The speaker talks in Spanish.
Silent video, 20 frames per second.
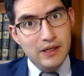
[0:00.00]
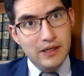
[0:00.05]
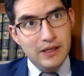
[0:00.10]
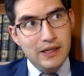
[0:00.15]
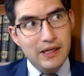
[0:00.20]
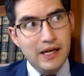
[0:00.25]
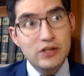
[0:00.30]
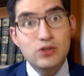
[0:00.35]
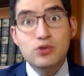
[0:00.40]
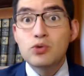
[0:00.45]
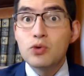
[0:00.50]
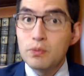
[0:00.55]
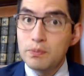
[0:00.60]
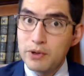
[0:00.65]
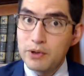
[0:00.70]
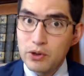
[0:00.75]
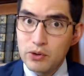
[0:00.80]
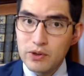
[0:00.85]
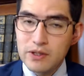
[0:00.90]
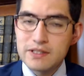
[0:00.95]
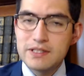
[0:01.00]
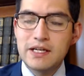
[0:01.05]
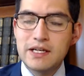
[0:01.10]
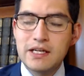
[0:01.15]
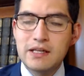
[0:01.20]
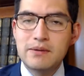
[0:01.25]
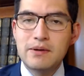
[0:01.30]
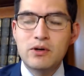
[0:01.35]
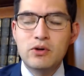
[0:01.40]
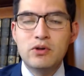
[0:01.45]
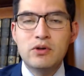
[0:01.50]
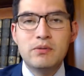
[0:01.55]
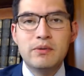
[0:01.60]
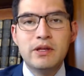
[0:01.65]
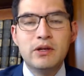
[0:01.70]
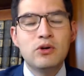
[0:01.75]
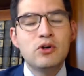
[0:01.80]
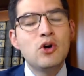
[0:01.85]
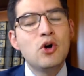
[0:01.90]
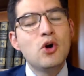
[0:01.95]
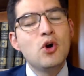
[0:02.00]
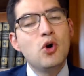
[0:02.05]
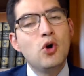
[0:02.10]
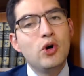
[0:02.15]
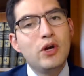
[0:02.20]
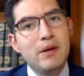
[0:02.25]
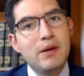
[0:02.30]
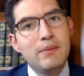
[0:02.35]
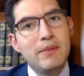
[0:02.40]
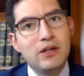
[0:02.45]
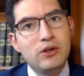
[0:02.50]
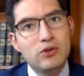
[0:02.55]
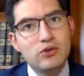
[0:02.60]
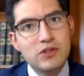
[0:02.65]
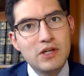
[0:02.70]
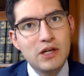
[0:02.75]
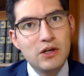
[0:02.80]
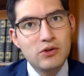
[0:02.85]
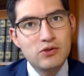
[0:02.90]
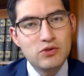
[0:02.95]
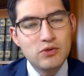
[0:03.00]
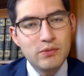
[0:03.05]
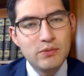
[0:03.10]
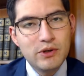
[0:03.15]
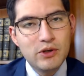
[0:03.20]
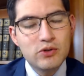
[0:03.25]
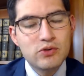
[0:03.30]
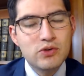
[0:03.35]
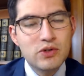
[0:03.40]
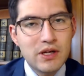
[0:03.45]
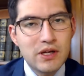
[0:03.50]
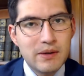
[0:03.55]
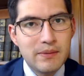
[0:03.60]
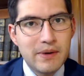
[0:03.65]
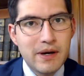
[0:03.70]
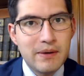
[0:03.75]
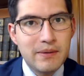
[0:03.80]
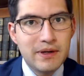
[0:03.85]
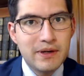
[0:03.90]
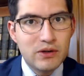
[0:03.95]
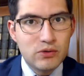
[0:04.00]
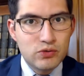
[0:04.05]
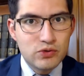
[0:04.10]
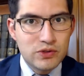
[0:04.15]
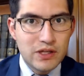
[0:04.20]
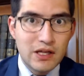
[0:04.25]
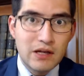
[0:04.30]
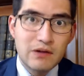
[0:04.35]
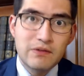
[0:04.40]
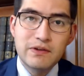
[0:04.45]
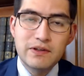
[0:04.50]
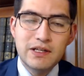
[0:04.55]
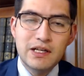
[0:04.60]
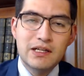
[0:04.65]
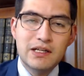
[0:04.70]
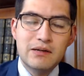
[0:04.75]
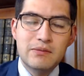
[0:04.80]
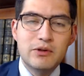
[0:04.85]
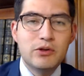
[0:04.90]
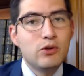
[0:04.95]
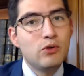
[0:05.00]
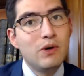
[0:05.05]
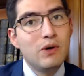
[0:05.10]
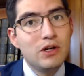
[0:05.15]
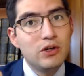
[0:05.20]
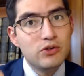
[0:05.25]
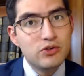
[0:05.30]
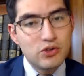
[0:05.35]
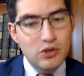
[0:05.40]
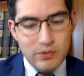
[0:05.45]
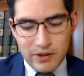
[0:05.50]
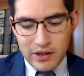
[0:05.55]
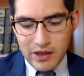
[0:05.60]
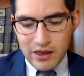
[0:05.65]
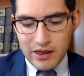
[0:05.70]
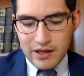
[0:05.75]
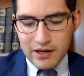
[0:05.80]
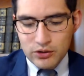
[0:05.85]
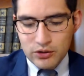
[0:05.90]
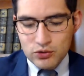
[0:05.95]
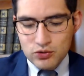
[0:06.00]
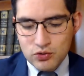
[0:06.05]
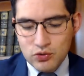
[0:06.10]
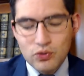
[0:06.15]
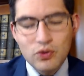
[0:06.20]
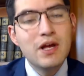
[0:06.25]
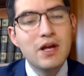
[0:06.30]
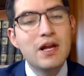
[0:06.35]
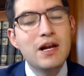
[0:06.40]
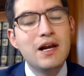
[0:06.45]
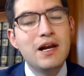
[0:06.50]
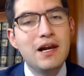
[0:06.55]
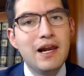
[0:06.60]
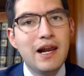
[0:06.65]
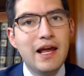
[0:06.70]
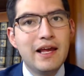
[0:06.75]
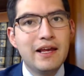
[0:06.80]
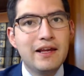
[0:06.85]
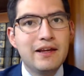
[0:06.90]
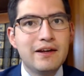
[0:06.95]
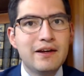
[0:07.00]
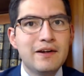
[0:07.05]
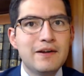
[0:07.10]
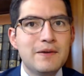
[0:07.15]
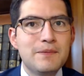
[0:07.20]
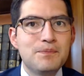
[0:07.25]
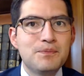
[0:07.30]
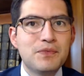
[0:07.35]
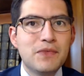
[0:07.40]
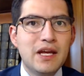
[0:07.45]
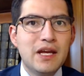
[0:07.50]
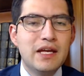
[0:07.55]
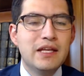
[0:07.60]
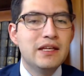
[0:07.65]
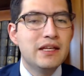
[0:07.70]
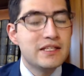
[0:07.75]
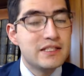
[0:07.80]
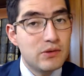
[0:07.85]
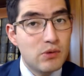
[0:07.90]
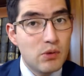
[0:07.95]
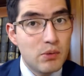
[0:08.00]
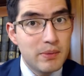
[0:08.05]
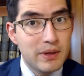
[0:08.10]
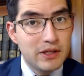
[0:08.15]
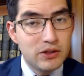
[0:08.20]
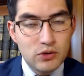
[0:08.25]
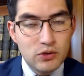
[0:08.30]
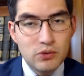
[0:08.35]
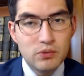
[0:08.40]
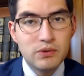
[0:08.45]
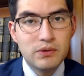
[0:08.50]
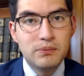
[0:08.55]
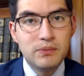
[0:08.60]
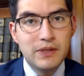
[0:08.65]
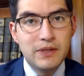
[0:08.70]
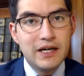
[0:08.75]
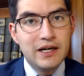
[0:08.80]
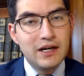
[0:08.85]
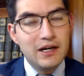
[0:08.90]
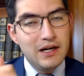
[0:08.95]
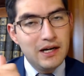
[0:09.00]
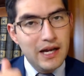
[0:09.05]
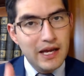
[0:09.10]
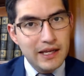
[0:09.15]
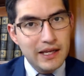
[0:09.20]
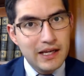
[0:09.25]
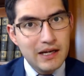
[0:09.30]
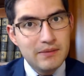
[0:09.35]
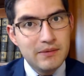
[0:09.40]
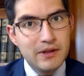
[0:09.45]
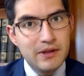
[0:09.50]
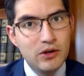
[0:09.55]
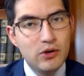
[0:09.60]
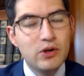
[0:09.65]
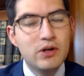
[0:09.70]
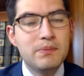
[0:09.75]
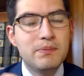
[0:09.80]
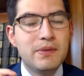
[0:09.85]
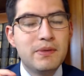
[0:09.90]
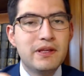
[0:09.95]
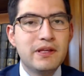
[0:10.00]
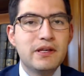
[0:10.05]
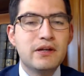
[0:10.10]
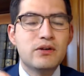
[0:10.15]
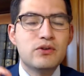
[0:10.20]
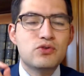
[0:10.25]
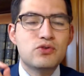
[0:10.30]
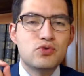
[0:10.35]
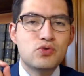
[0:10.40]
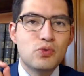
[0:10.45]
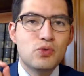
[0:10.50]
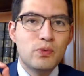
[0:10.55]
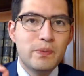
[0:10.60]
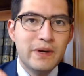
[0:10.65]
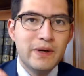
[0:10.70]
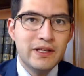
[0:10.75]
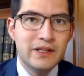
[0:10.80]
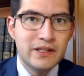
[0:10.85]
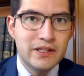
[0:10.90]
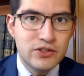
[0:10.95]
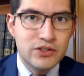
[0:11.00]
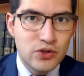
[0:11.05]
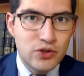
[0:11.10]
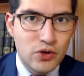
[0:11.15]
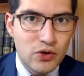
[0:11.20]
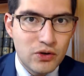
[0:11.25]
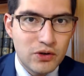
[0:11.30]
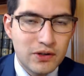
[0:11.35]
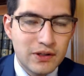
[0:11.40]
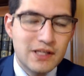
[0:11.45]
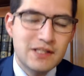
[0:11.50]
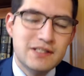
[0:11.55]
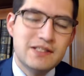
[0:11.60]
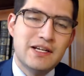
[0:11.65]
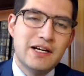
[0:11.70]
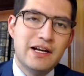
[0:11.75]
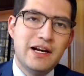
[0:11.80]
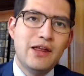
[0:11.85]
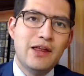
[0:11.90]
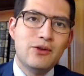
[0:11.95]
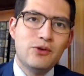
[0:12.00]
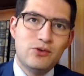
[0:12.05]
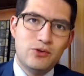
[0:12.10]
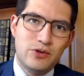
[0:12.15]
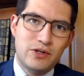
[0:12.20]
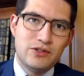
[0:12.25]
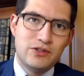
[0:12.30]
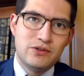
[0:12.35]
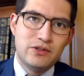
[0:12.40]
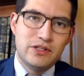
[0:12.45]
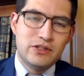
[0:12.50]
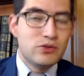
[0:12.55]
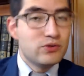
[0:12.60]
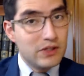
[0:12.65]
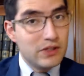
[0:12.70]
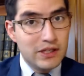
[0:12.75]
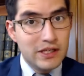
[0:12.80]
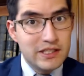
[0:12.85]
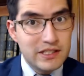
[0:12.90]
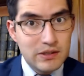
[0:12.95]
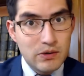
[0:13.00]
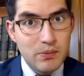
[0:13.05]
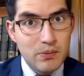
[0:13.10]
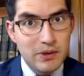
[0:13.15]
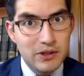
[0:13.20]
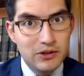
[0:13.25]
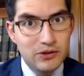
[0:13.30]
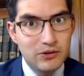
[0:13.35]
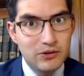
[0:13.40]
azul perdón, que está aquí debajo del video o llamarnos a los números que va a ver usted al final del video. Igual no se olvide darnos un like en este momento dar like al video y pedir su bendición del Sagrado Corazón de Jesús. En este momento,